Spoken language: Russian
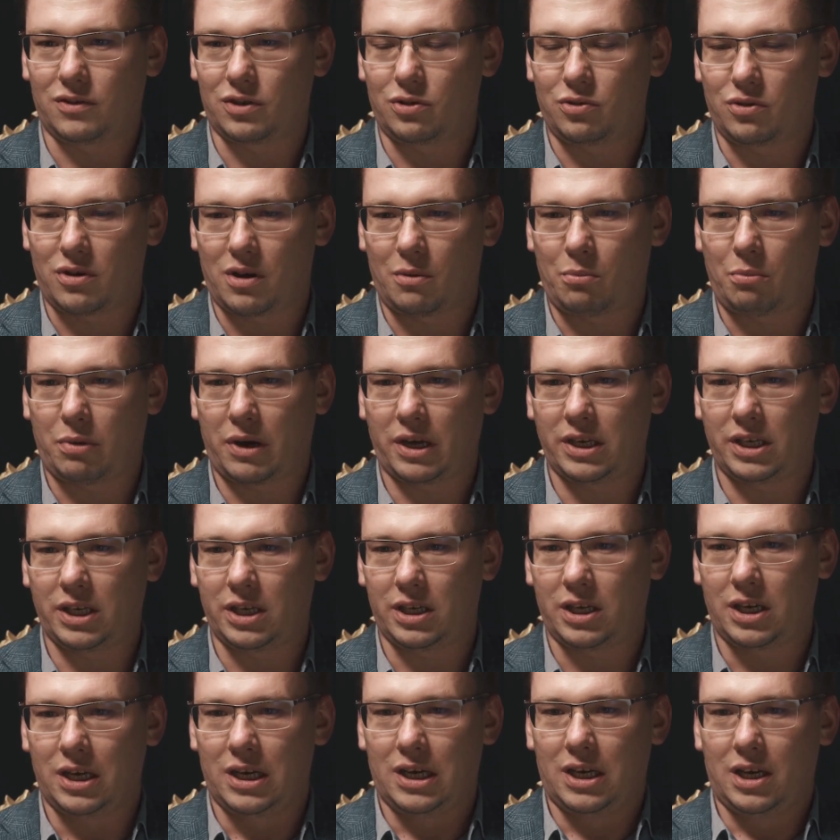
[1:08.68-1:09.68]
в одной
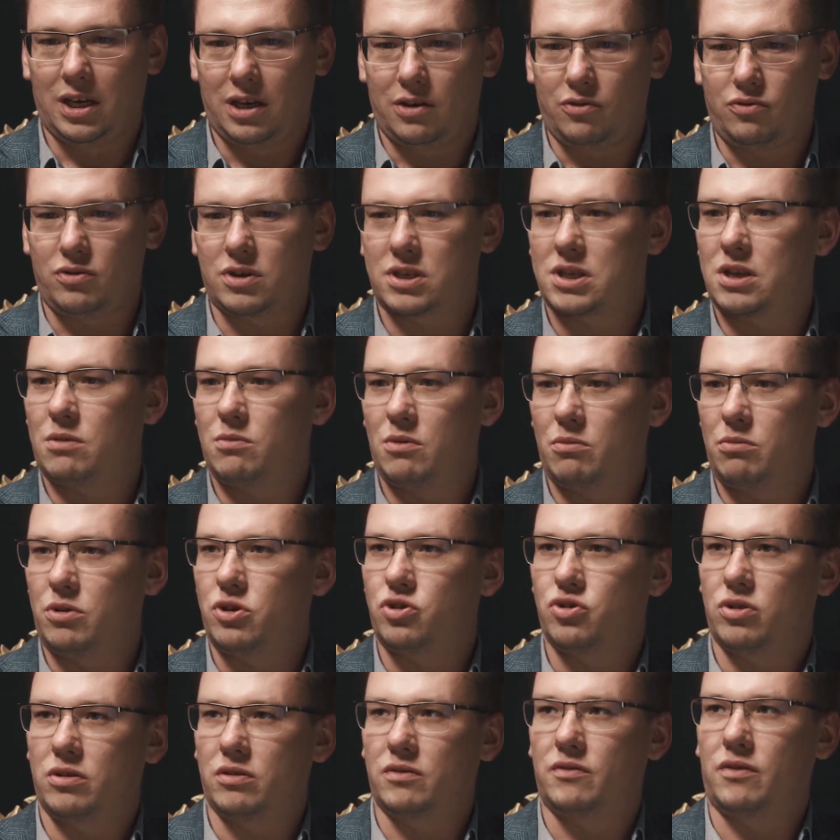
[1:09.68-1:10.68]
компании. У них самый
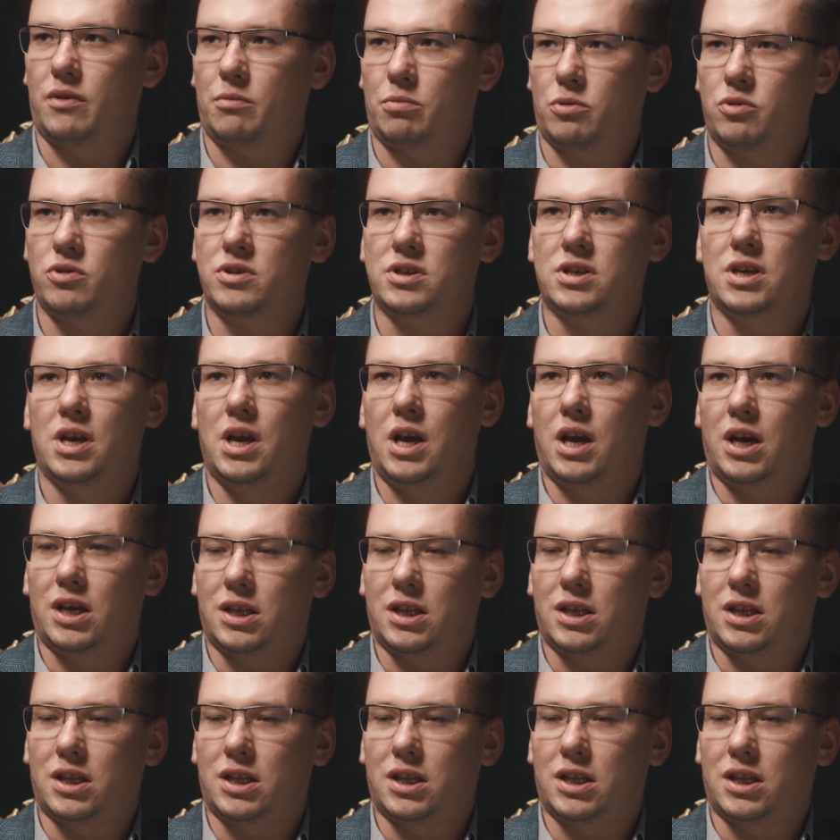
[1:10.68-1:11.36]
большой этот вопрос.